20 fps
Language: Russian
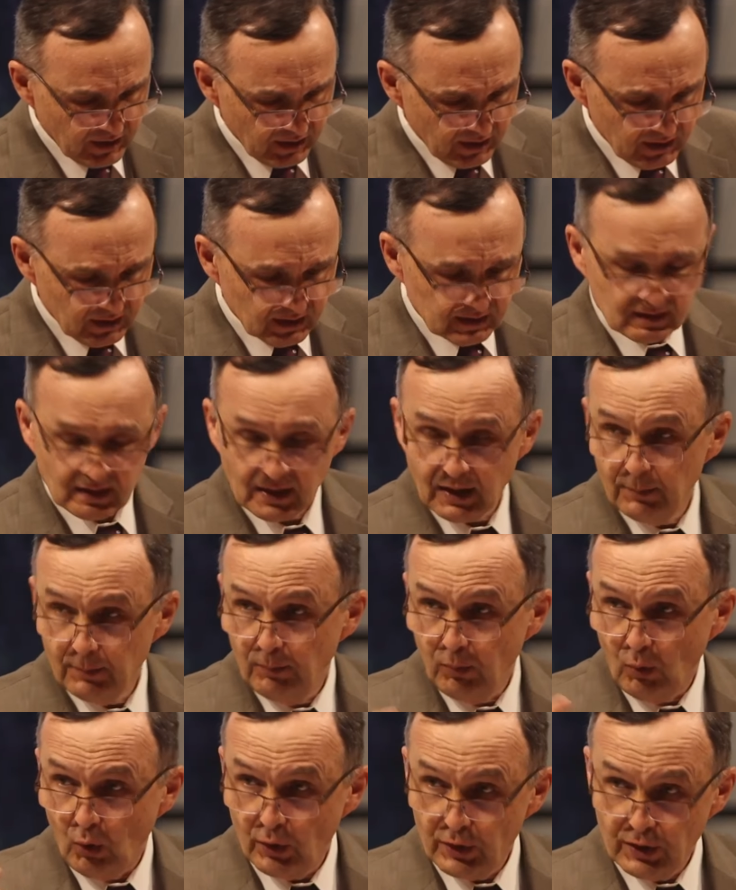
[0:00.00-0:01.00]
из
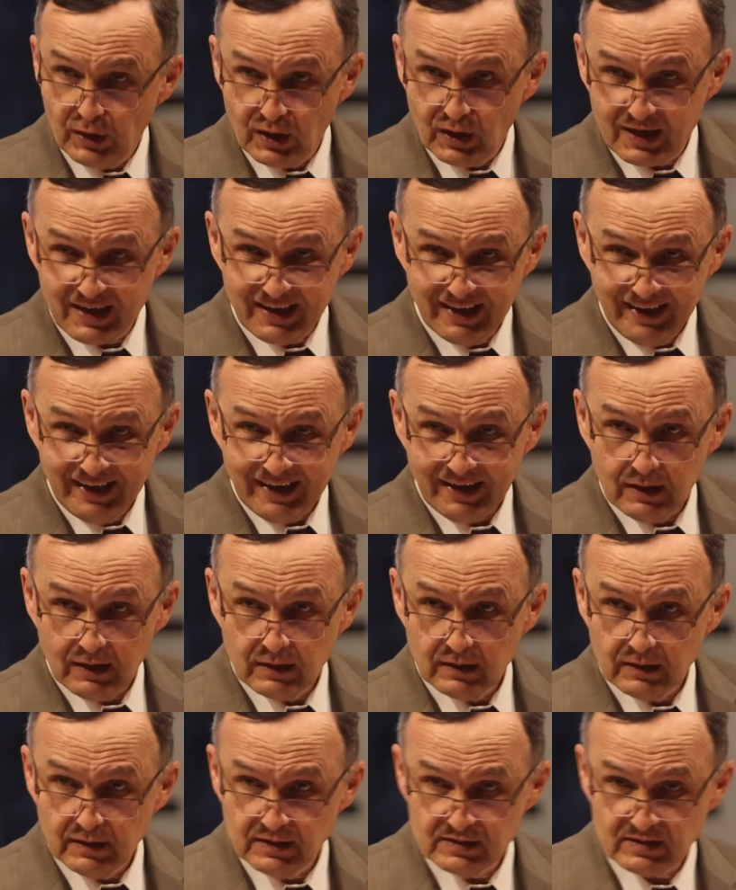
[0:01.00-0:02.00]
обоих,
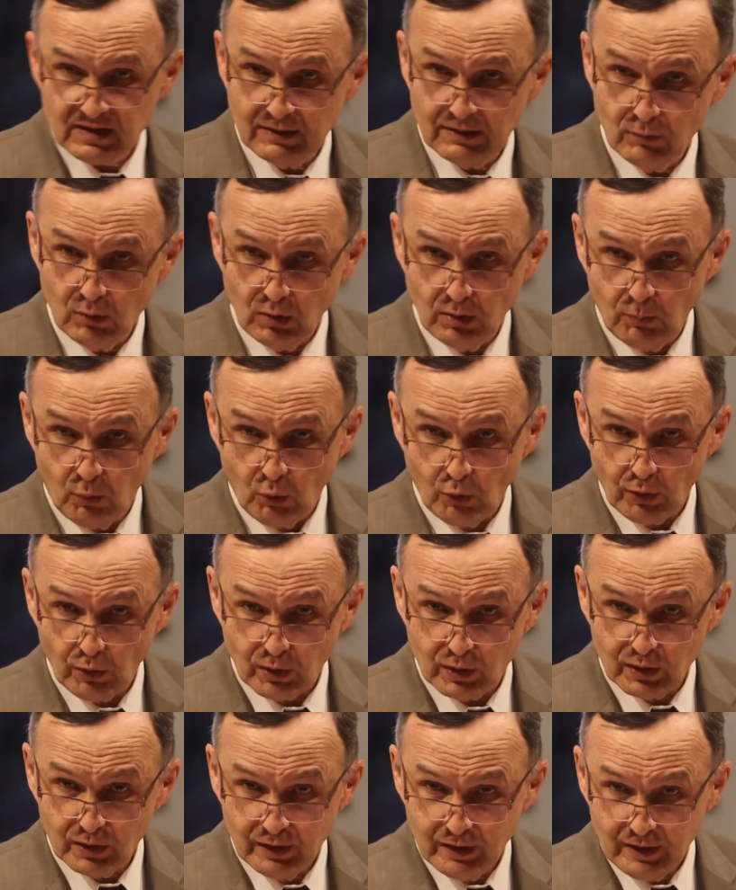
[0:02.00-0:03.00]
из кого
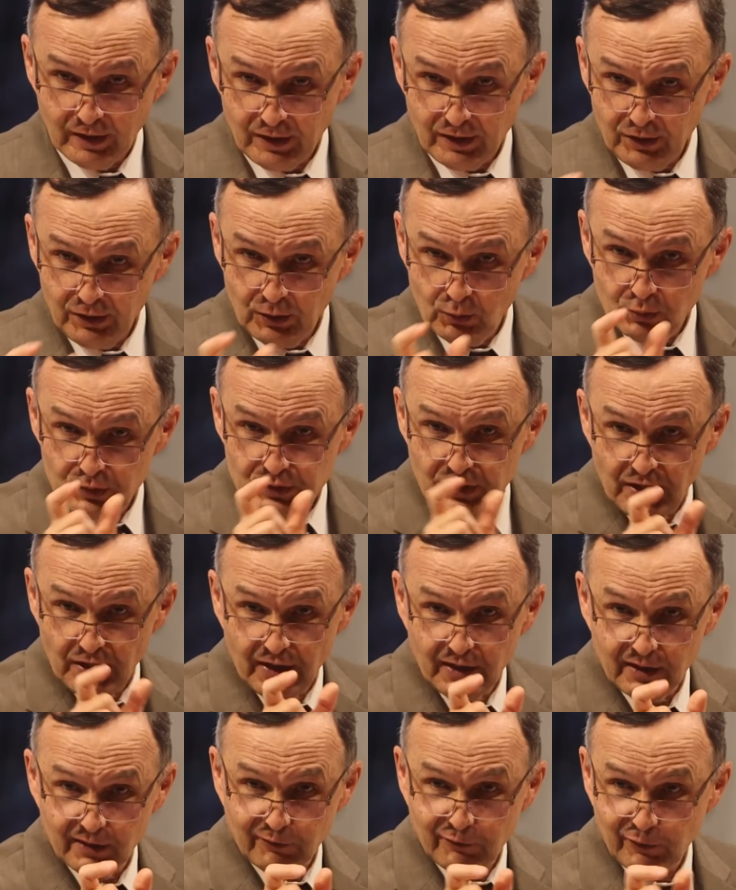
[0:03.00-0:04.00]
обоих?
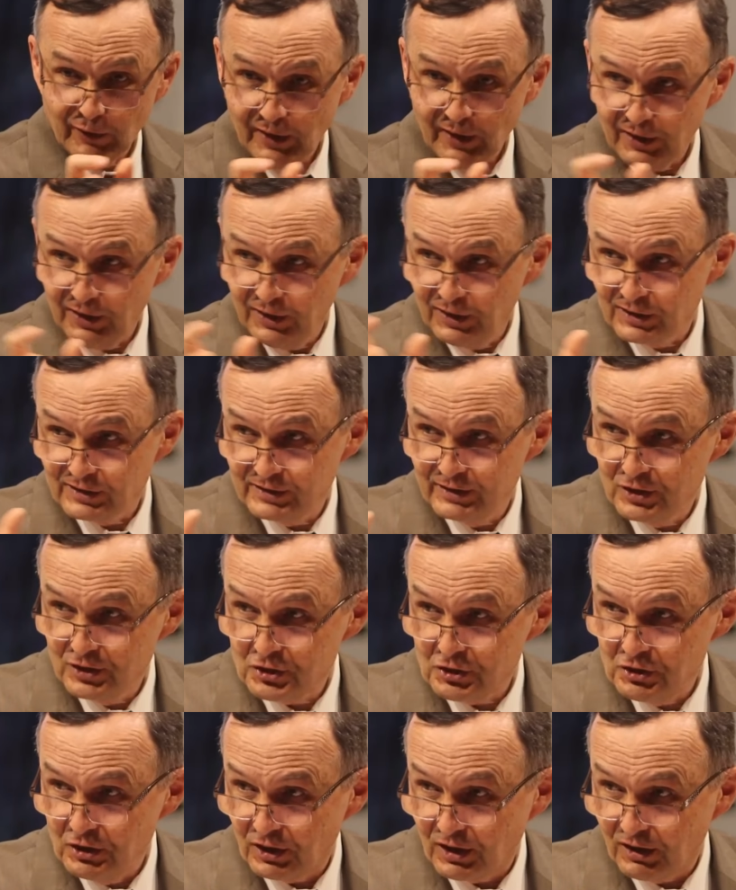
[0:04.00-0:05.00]
иудеев и
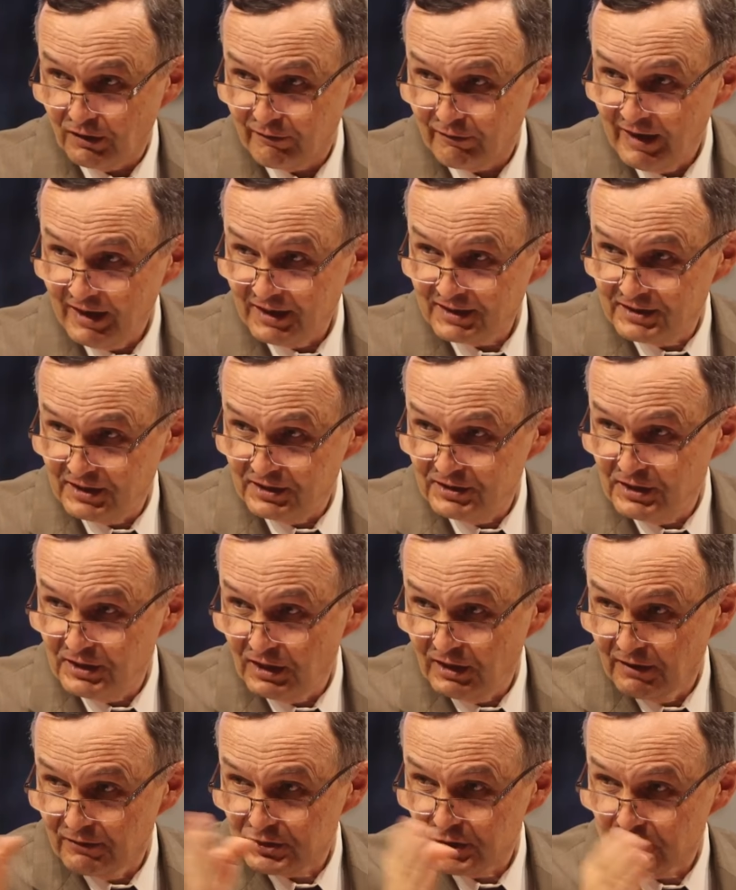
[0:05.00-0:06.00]
язычников,
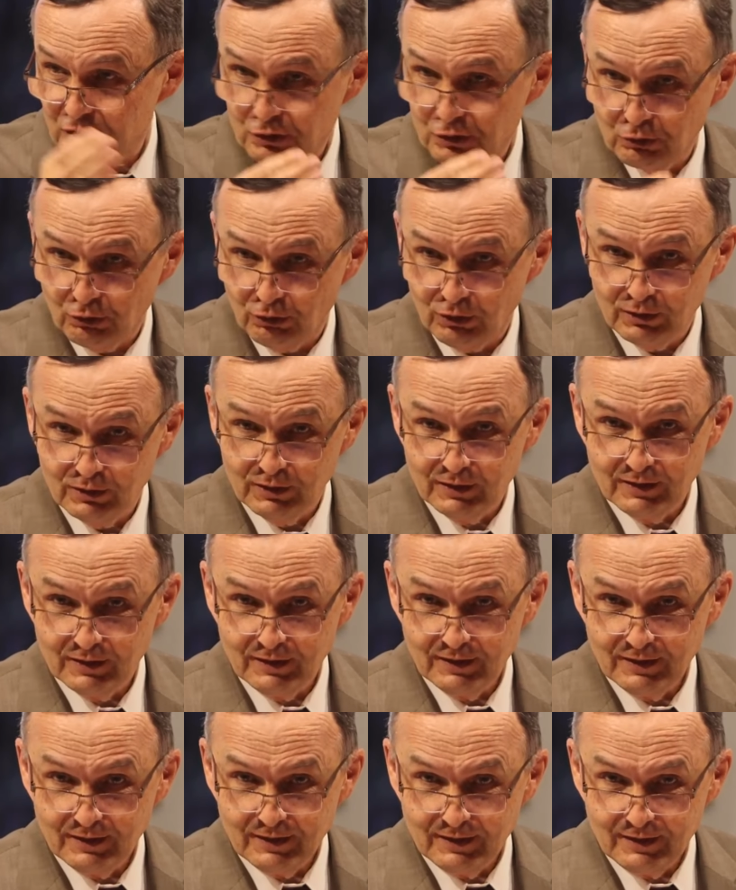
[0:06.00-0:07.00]
соделавший что?
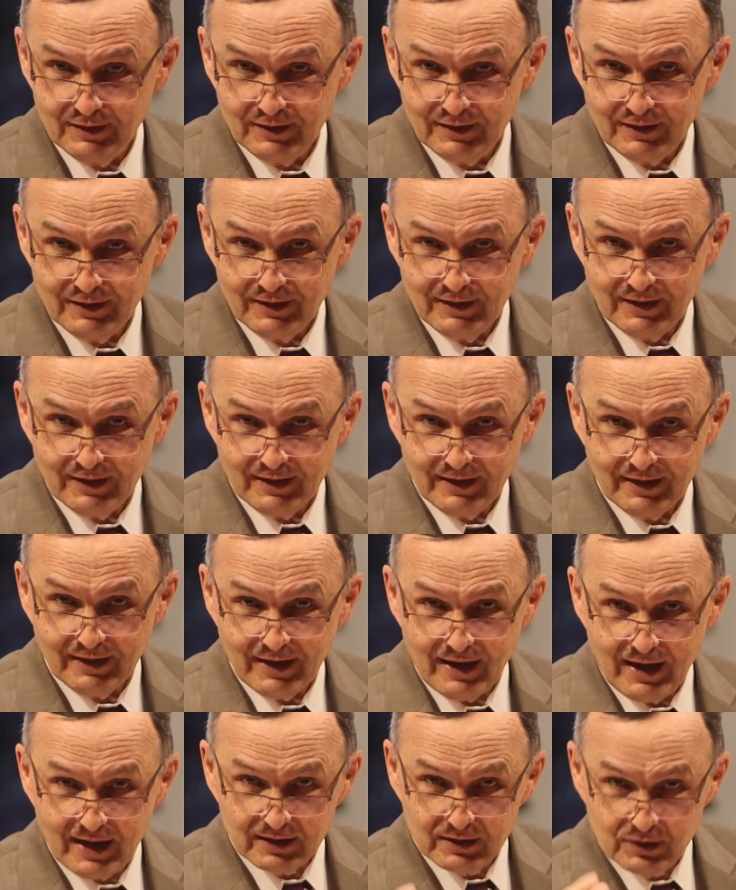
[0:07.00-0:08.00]

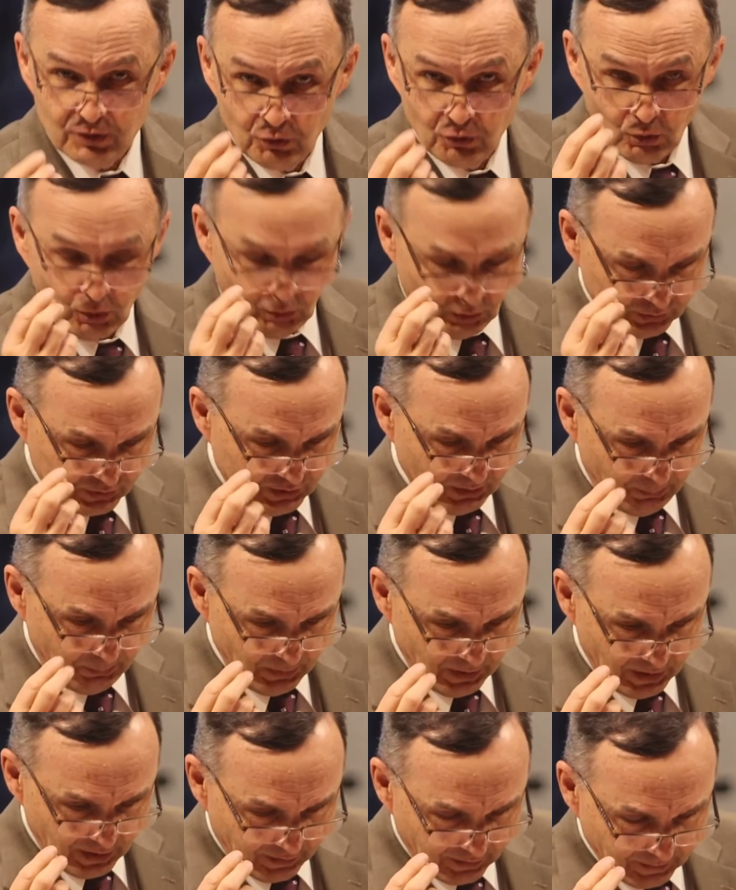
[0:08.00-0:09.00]
Одно
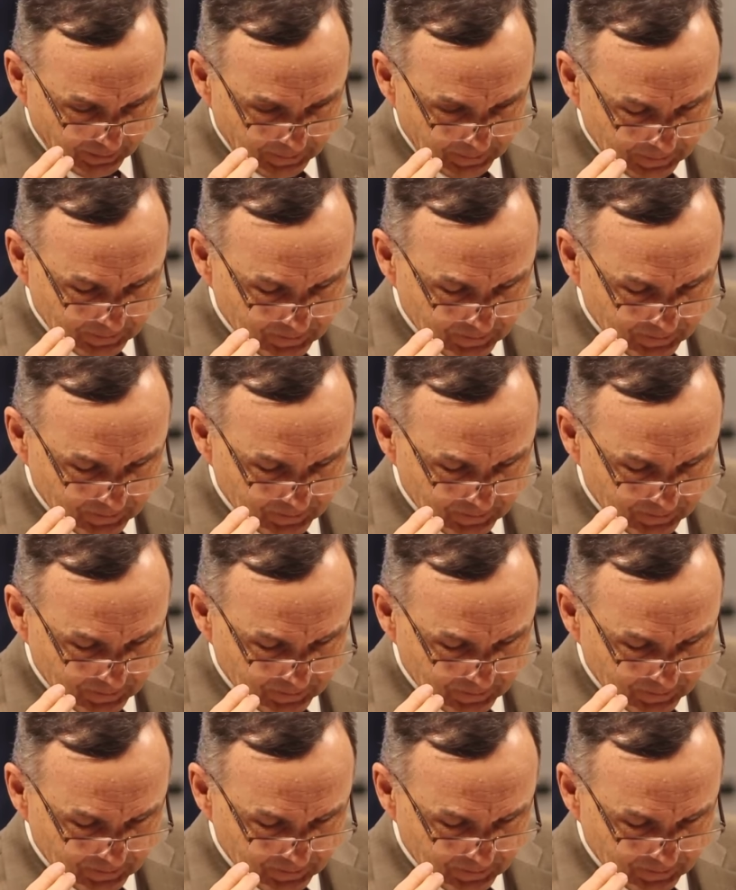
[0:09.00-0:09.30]
теперь